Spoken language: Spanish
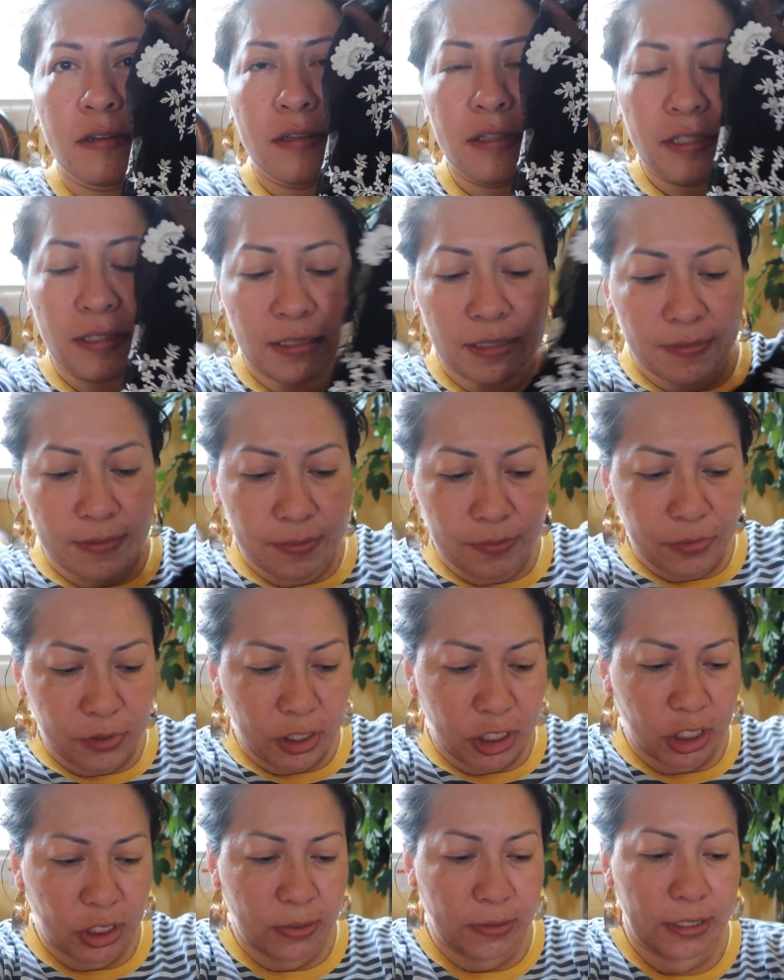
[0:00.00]
Ay, está bien
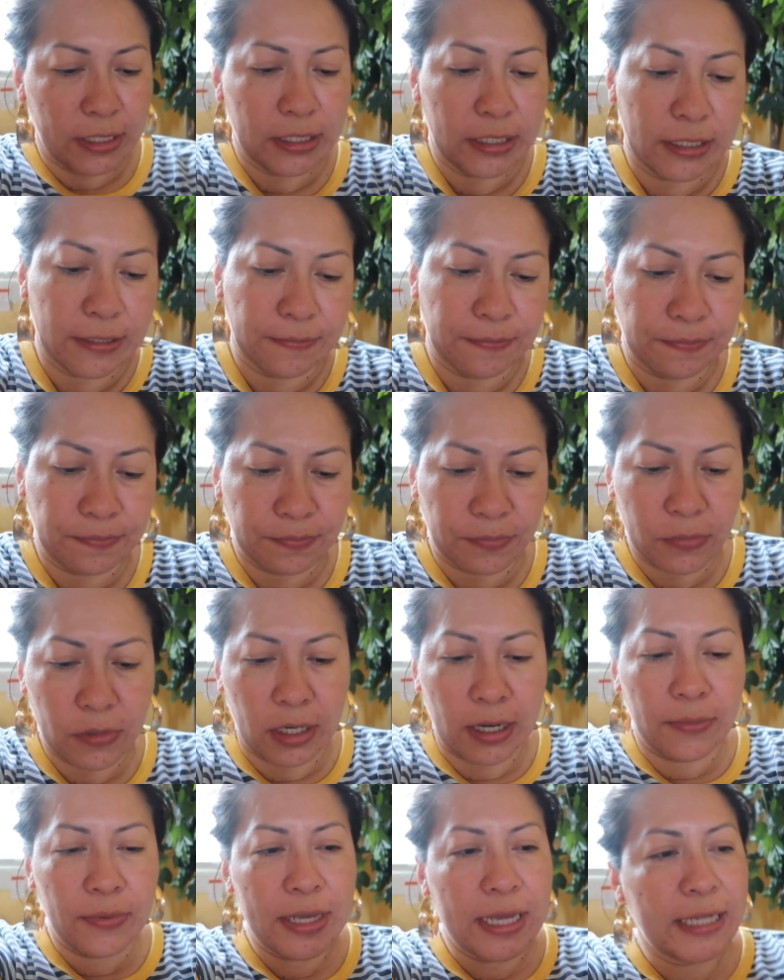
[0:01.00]
bonita.
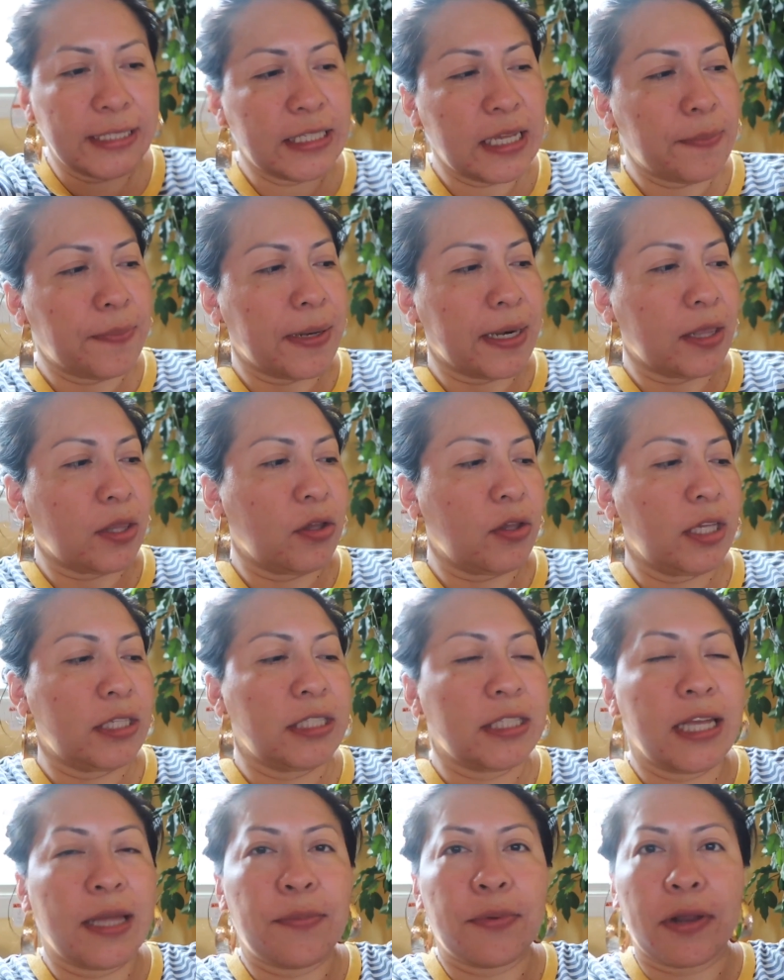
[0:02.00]
No las voy a destapar todas,
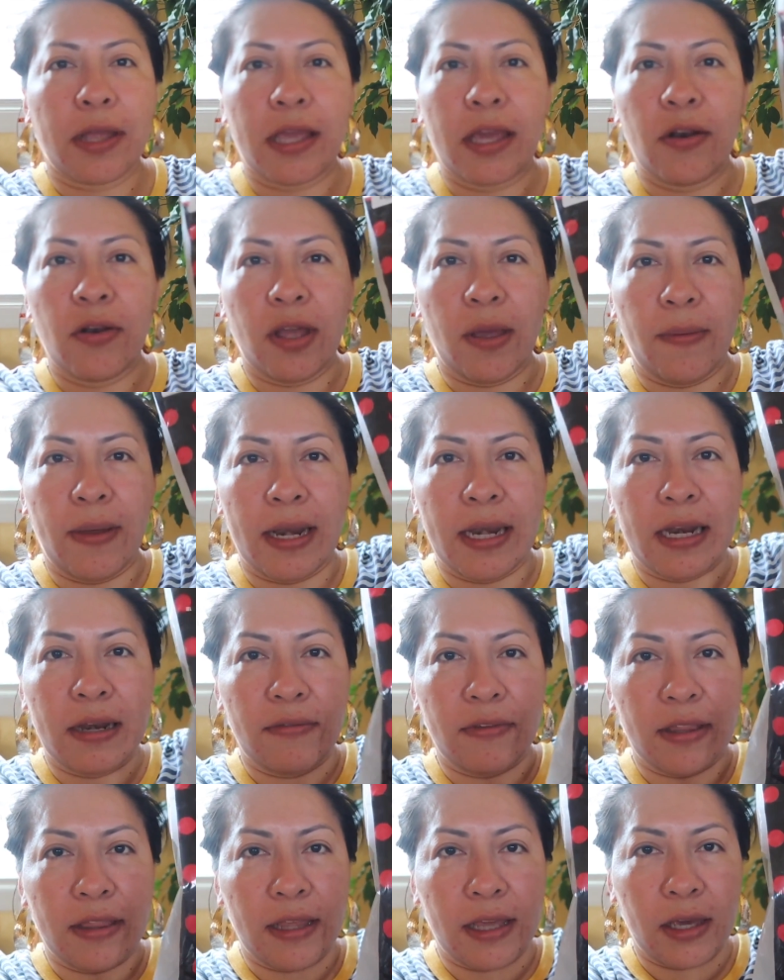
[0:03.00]
chicas, porque quiero que vean
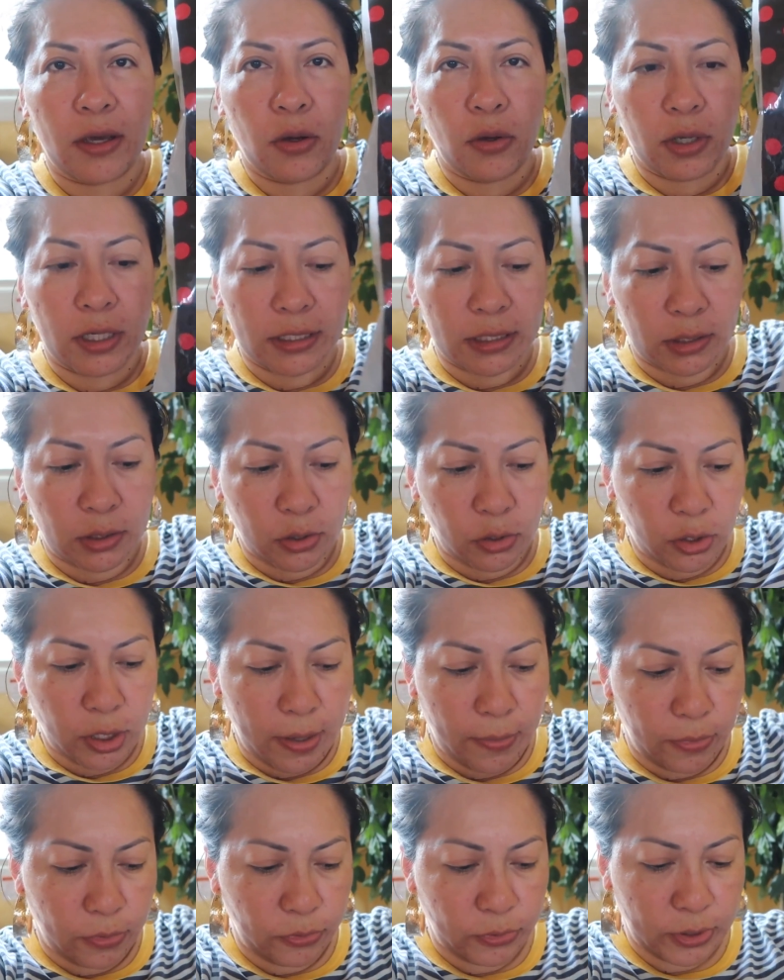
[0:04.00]
el video. Esta es
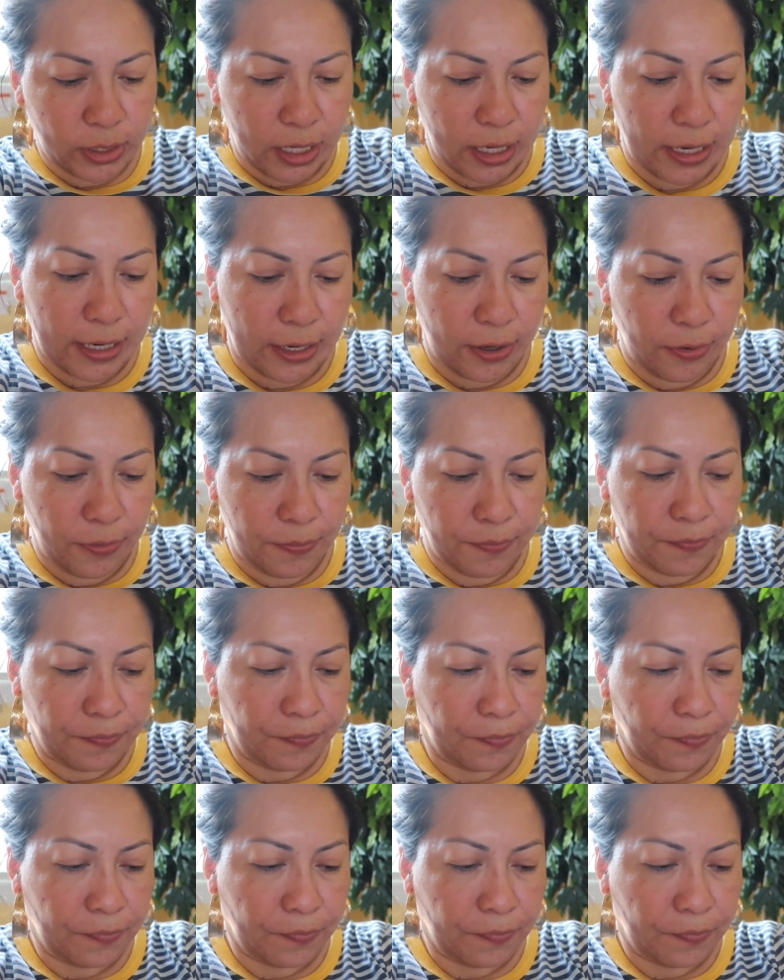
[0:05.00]
otra blusa, creo.